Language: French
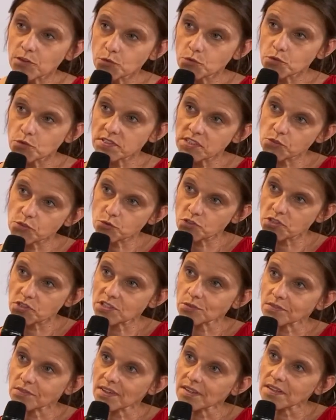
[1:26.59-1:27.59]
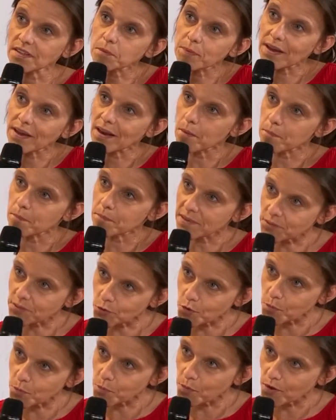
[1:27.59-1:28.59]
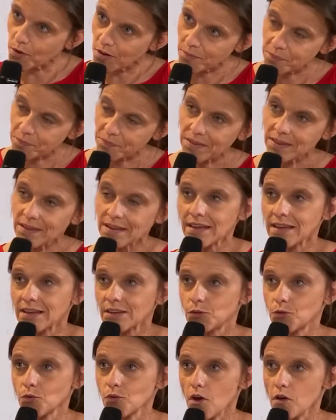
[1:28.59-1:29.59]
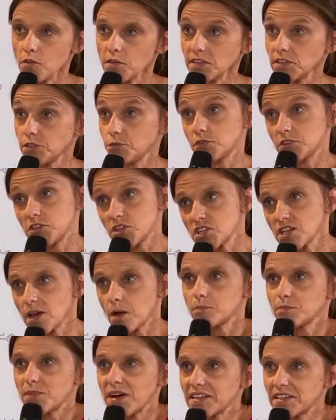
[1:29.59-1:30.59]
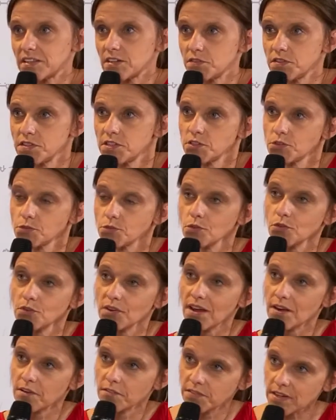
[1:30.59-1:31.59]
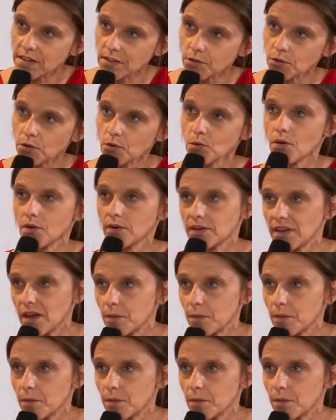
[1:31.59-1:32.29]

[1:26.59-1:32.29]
Tous ces sujets sont traités par la métropole. Donc en fait, il faut déjà, par définition, que la ville de Rouen et la